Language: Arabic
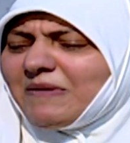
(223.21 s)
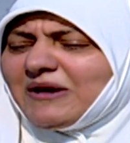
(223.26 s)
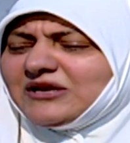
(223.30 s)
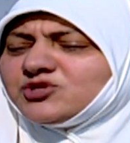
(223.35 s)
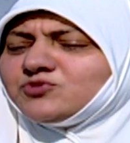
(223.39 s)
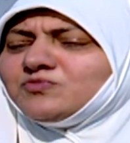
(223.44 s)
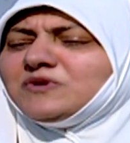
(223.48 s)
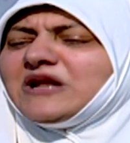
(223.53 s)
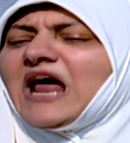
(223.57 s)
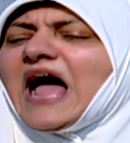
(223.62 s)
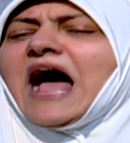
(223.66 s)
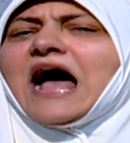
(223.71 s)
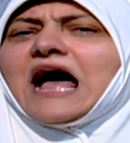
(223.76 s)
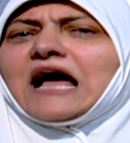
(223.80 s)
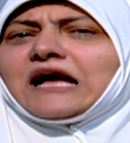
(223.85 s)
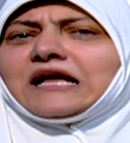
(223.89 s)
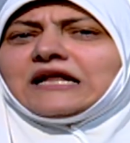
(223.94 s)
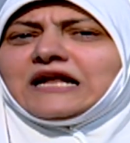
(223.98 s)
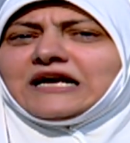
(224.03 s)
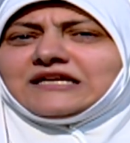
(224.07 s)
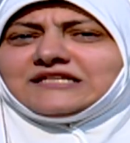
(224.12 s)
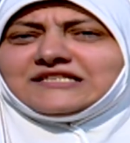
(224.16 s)
مش من
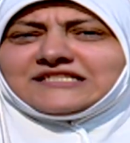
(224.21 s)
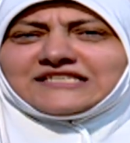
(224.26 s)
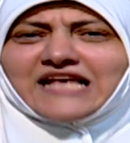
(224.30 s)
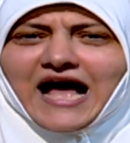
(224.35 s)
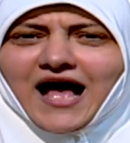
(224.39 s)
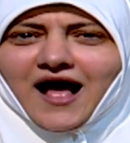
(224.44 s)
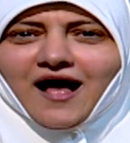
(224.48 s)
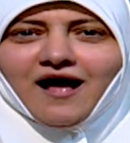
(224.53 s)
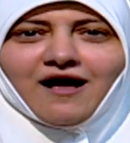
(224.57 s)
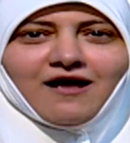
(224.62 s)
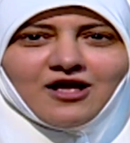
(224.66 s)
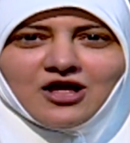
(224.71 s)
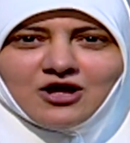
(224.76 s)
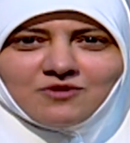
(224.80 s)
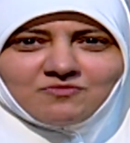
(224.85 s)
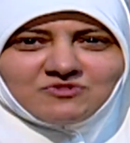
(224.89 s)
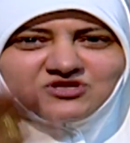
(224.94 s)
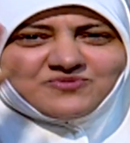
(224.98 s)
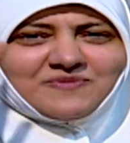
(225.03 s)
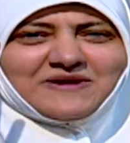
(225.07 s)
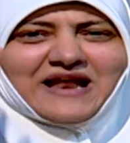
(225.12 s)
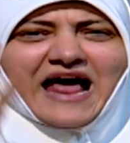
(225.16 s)
حقك انك تزعق
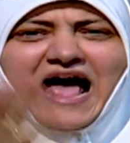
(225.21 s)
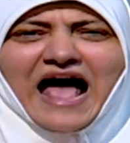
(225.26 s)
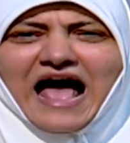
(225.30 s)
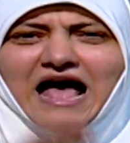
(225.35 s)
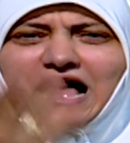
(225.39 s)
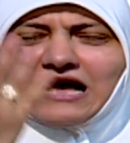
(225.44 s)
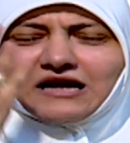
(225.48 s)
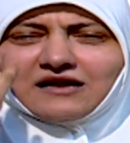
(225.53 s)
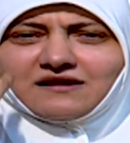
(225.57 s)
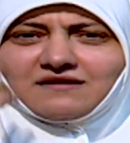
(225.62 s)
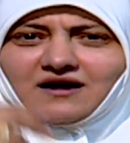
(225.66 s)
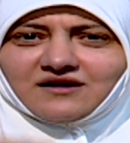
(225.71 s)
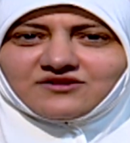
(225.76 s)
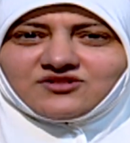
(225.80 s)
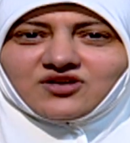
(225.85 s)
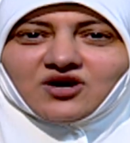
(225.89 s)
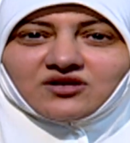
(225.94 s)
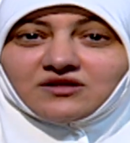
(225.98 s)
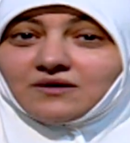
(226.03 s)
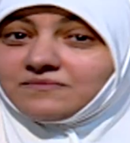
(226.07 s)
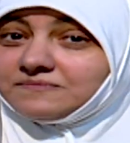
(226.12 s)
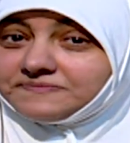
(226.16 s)
مش من حقك انك
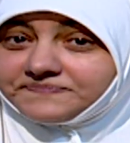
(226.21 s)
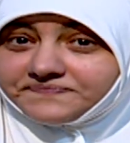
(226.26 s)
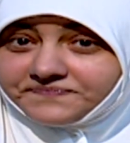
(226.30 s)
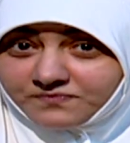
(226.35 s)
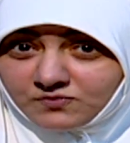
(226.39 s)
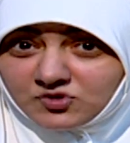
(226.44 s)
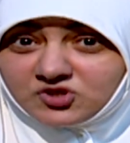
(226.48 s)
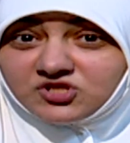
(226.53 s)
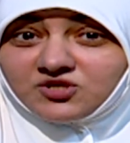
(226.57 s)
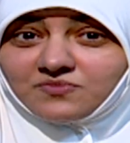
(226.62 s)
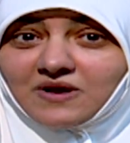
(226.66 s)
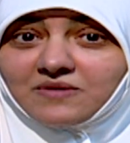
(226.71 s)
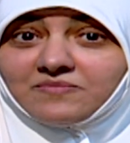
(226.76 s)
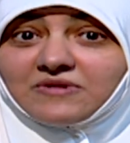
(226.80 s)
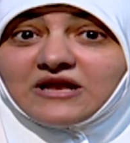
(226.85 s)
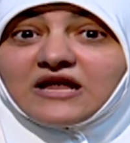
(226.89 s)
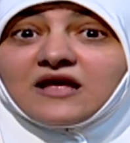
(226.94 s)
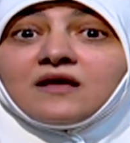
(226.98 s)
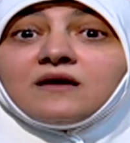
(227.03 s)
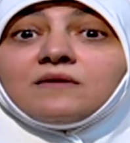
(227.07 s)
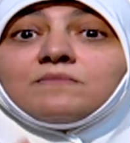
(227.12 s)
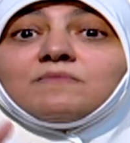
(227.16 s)
تغضب بص بيعمل
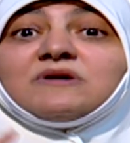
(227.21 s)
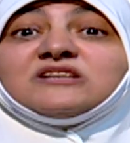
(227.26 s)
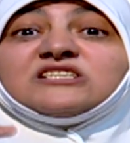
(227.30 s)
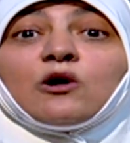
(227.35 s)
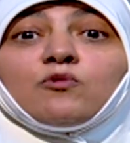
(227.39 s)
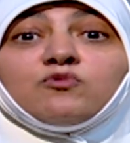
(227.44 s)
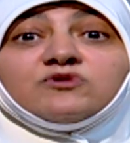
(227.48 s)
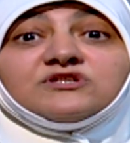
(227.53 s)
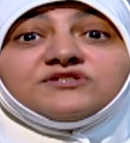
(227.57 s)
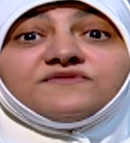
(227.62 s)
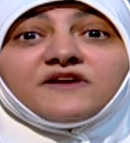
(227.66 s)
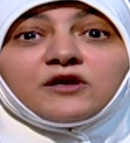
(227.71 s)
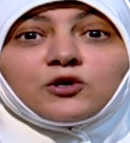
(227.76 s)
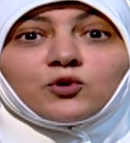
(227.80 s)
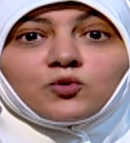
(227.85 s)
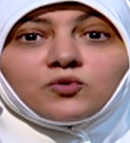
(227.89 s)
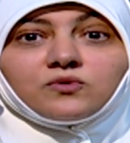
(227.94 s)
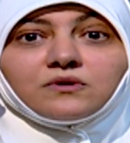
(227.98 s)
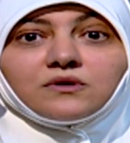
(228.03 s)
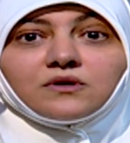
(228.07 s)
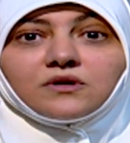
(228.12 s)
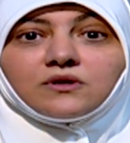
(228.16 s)
ايه بشوش
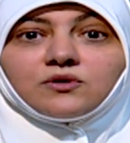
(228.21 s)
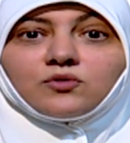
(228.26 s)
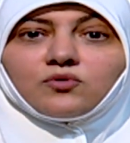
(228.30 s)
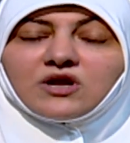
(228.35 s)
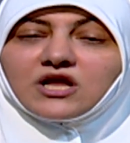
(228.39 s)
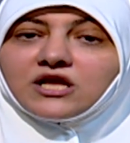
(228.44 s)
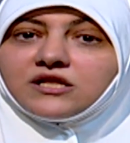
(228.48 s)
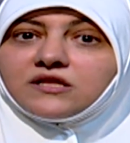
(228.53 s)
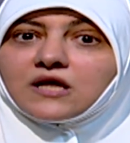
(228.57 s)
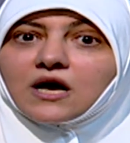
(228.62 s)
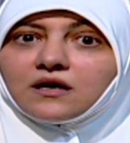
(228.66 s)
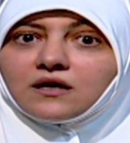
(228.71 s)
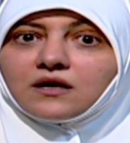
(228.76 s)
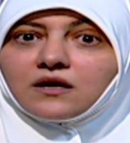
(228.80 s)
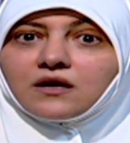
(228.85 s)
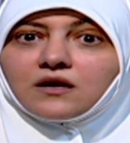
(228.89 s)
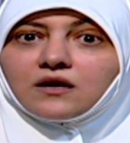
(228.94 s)
فكره يقول ايه ده